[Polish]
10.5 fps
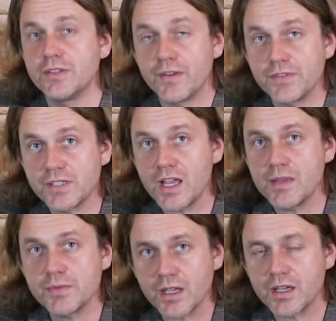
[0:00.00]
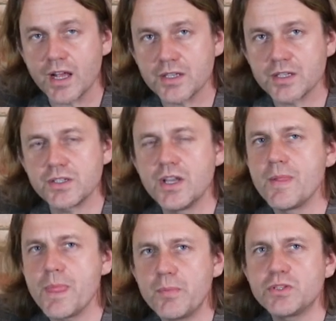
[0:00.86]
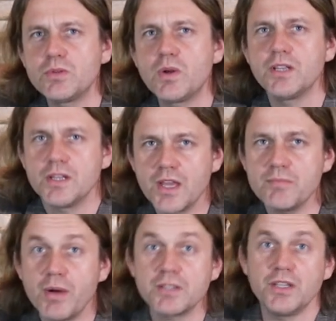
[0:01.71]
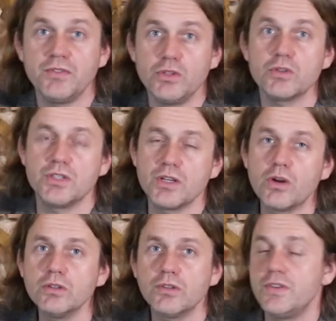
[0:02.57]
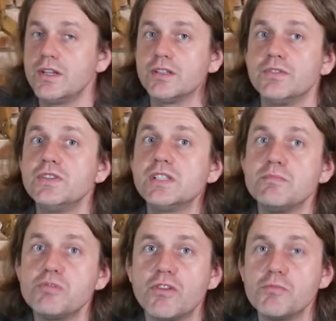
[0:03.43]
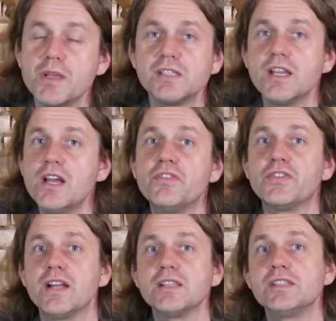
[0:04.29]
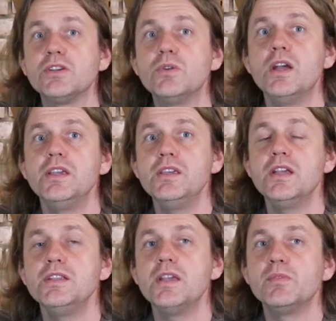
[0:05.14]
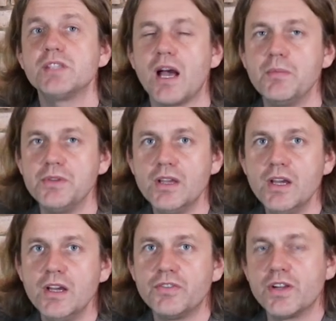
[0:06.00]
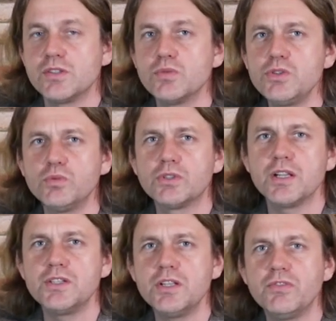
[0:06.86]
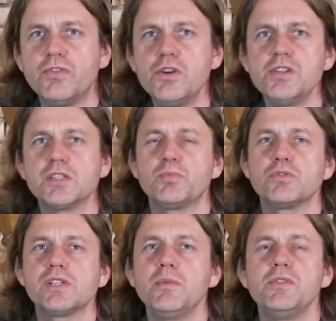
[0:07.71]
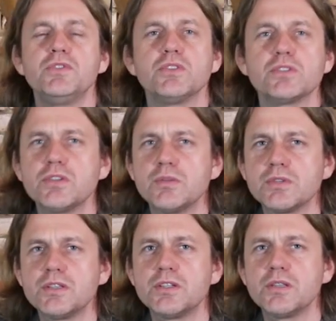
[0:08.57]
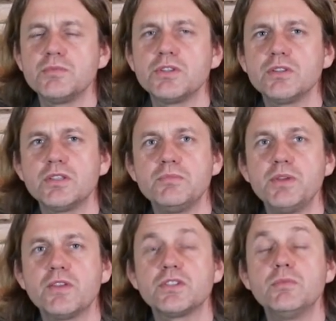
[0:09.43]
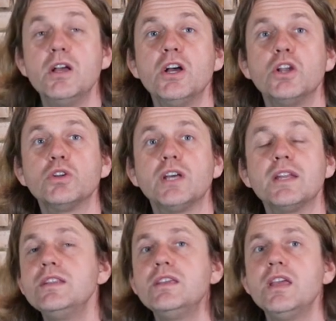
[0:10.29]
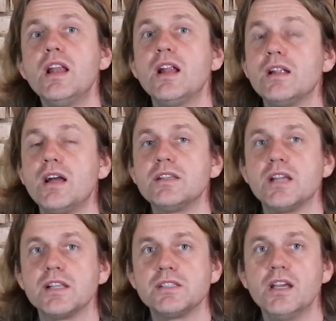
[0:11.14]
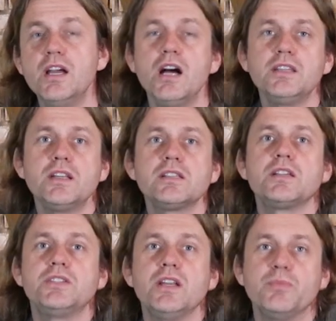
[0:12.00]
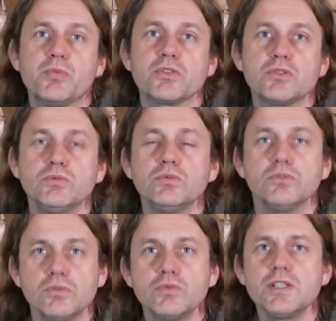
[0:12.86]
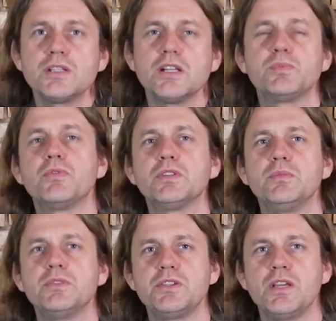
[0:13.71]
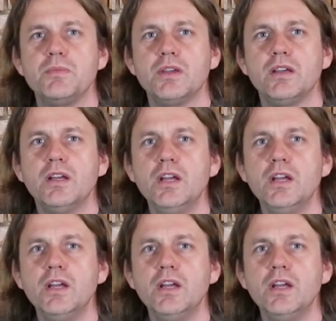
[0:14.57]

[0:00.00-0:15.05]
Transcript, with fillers: nawzajem zagrażać. Na przykład najbardziej widoczny konflikt występował między Francją i Niemcami. Francuzi utracili w wojnie z Prusami w 1871 Lotaryngię i Alzację, a teraz chcieli po prostu uzyskać z powrotem tę ziemię.